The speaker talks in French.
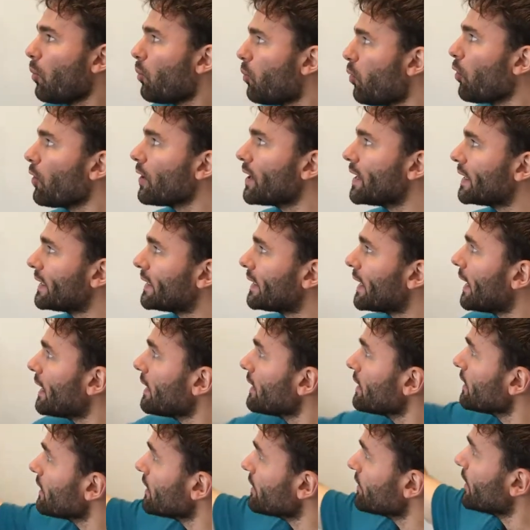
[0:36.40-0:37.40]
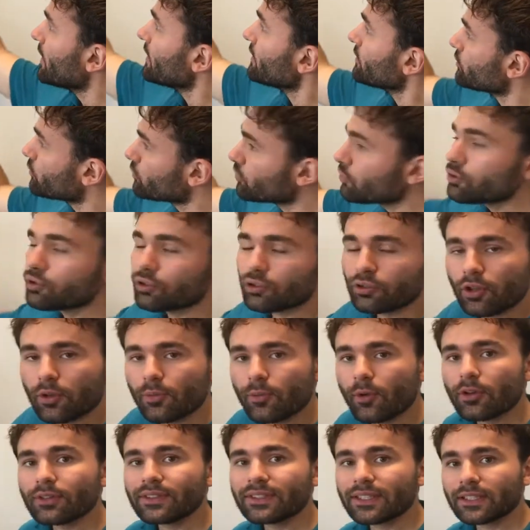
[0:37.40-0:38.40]
pour lesquelles eh ben,
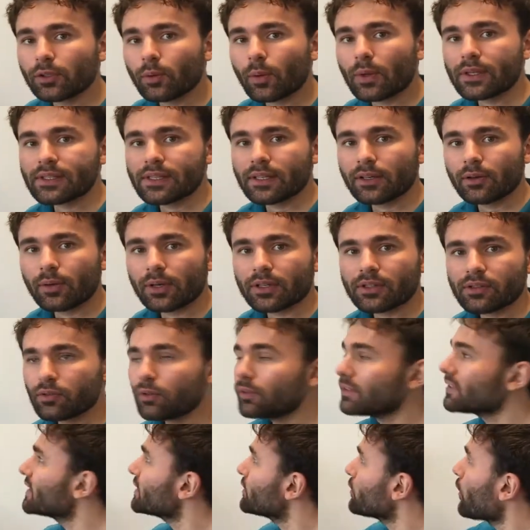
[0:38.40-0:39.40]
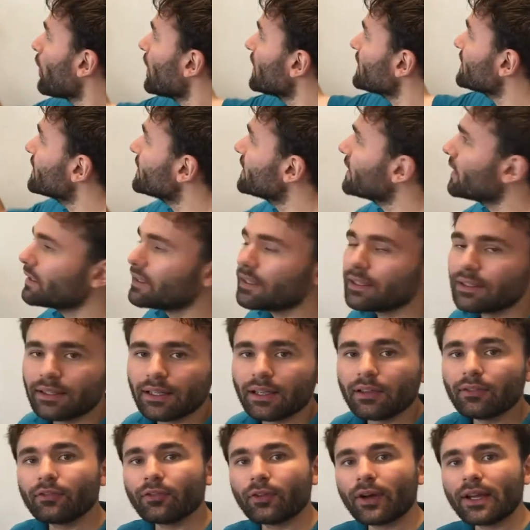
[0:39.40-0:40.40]
justement ces trois équations, ces trois
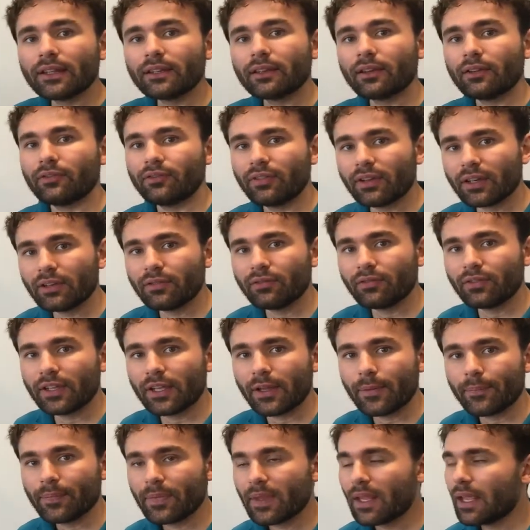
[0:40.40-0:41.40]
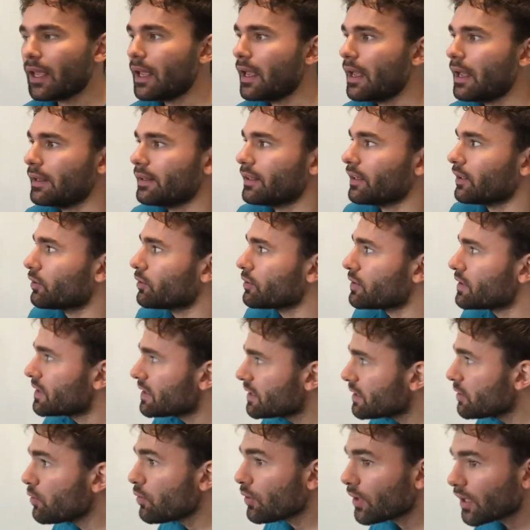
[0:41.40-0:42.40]
égalités vont être vérifiées. C'est-à-dire que
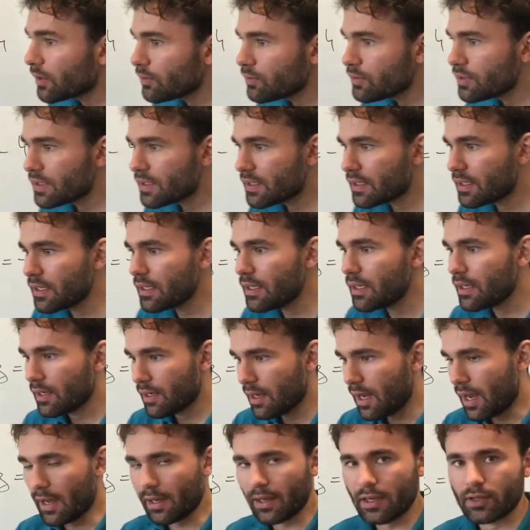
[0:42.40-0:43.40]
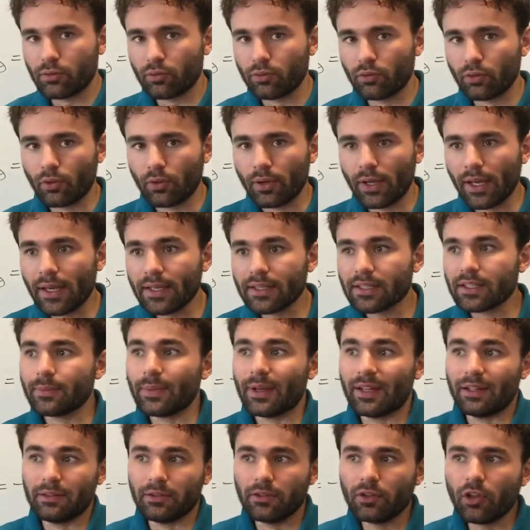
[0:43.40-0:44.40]
si on réussit à résoudre S, eh
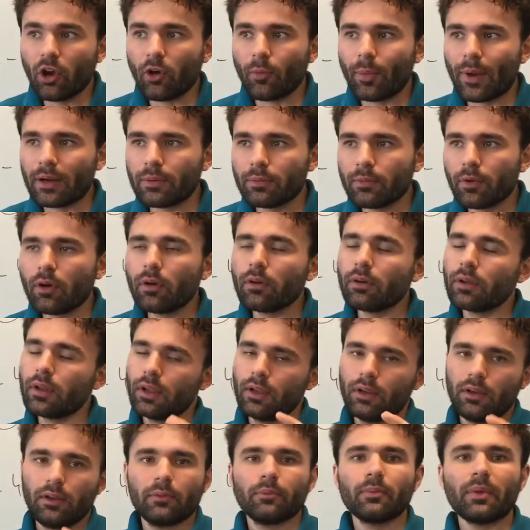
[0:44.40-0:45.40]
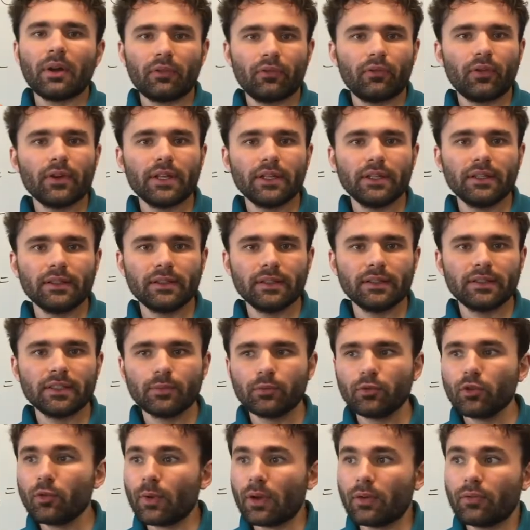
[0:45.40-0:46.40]
ben, normalement, Parfois, il y a des
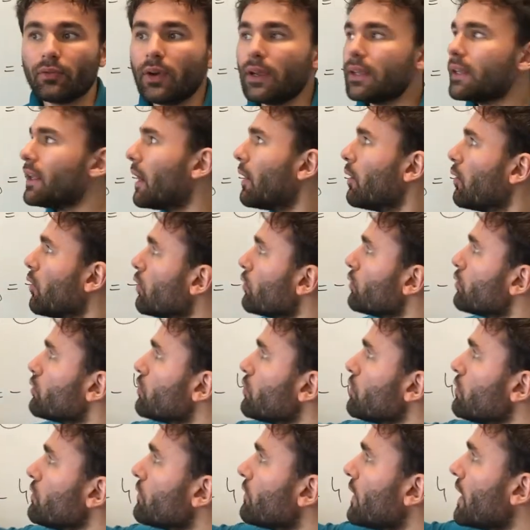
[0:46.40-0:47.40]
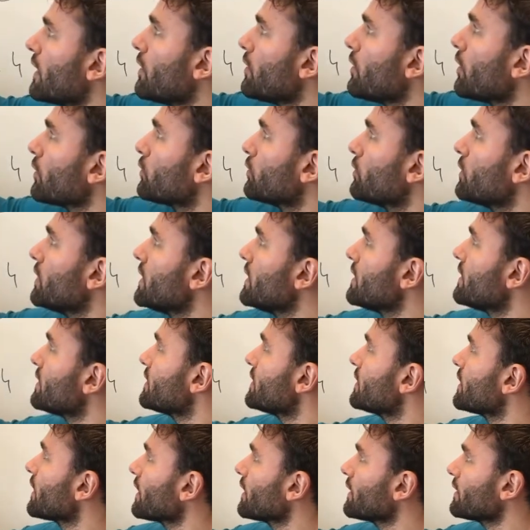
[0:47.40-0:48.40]
exceptions. Parfois, il n'y a aucune valeur de
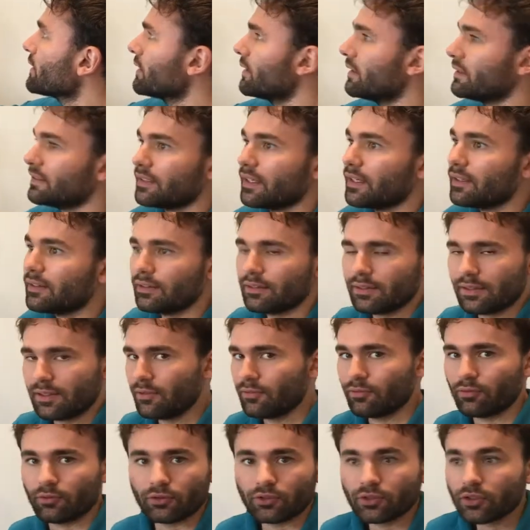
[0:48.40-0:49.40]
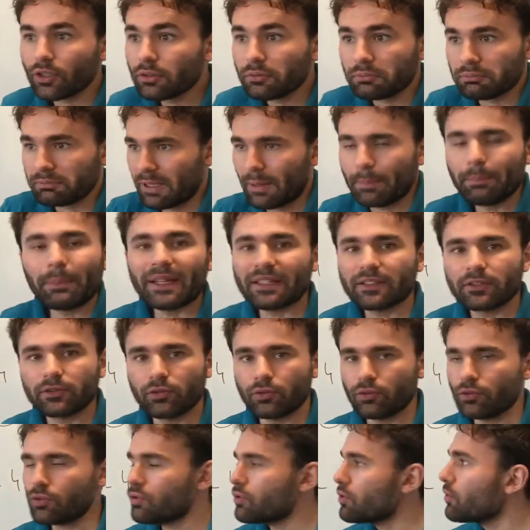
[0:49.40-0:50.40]
x, y et z qui fonctionne. Il n'y a pas de
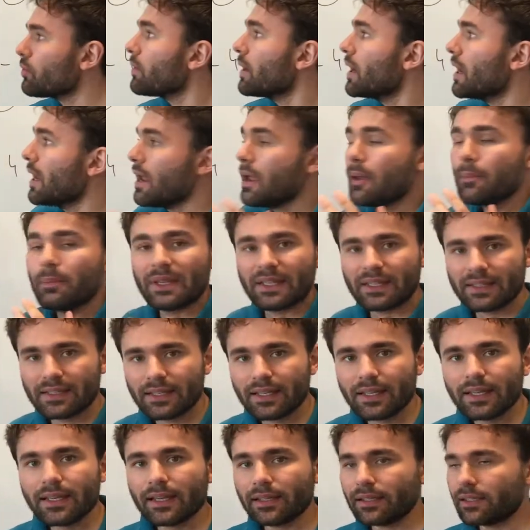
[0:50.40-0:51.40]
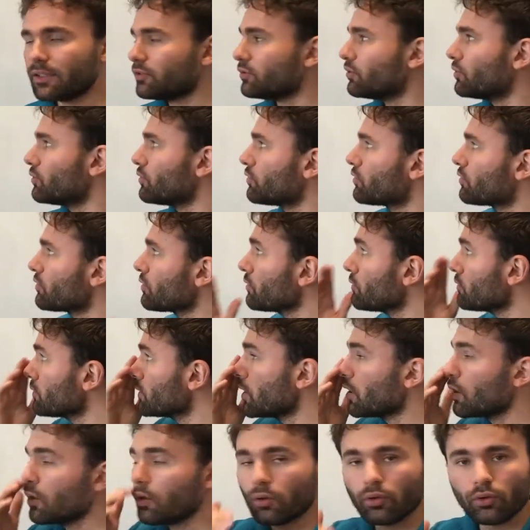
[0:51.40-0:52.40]
solution. Mais s'il y a des solutions,
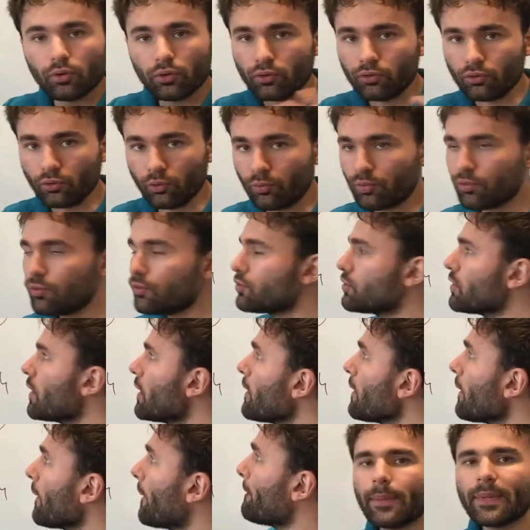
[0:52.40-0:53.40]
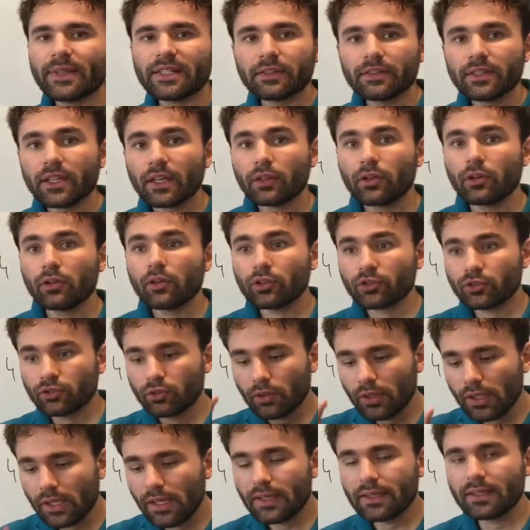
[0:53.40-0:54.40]
une ou plusieurs, et eh ben cest à dire que lorsque
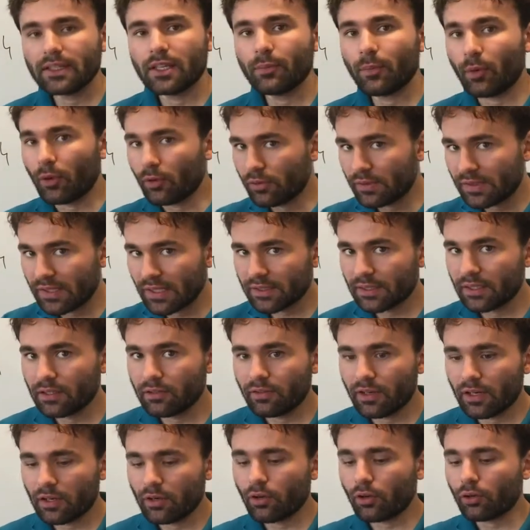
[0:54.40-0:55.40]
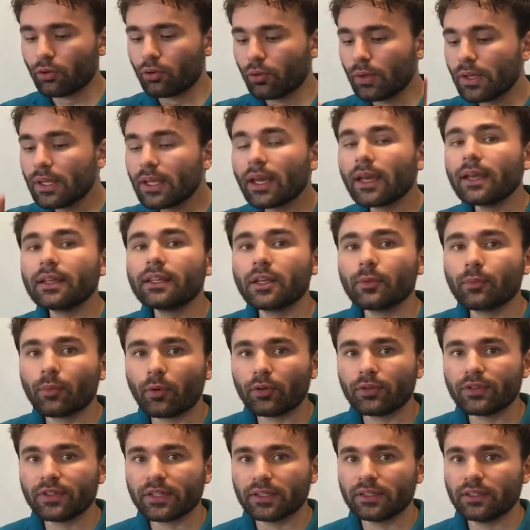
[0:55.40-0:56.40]
x prend une certaine valeur, que y
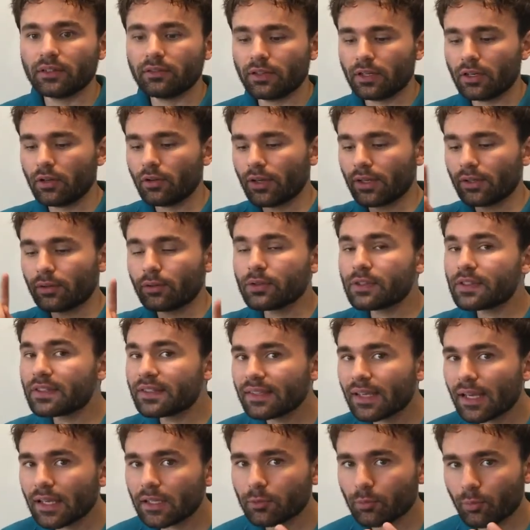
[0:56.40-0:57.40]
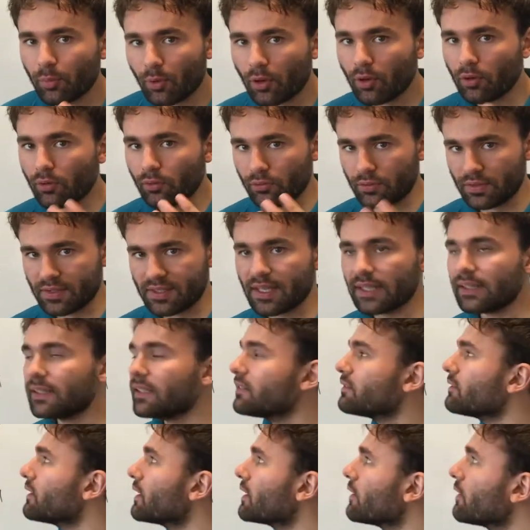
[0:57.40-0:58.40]
prend une certaine valeur et que z prend une
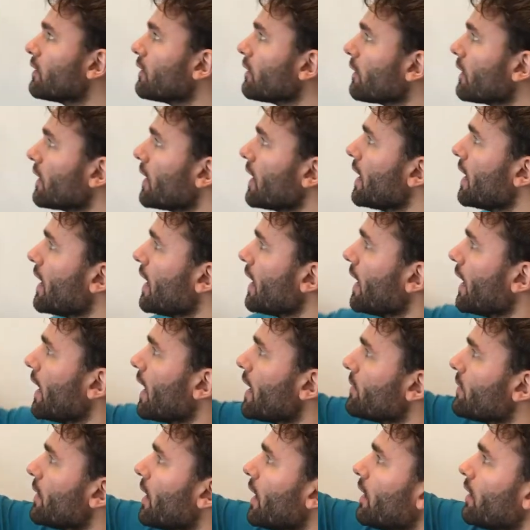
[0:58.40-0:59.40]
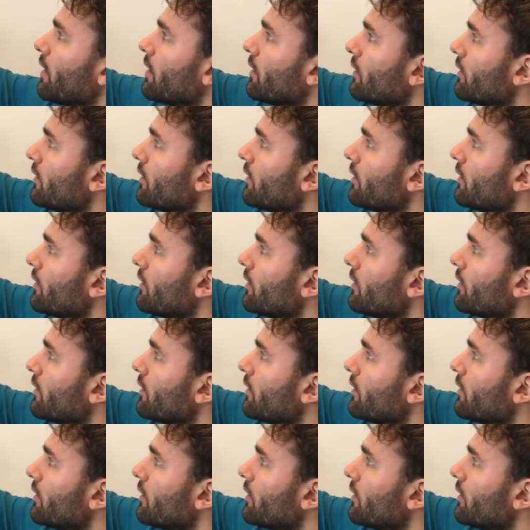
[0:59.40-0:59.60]
certaine valeur, et eh ben,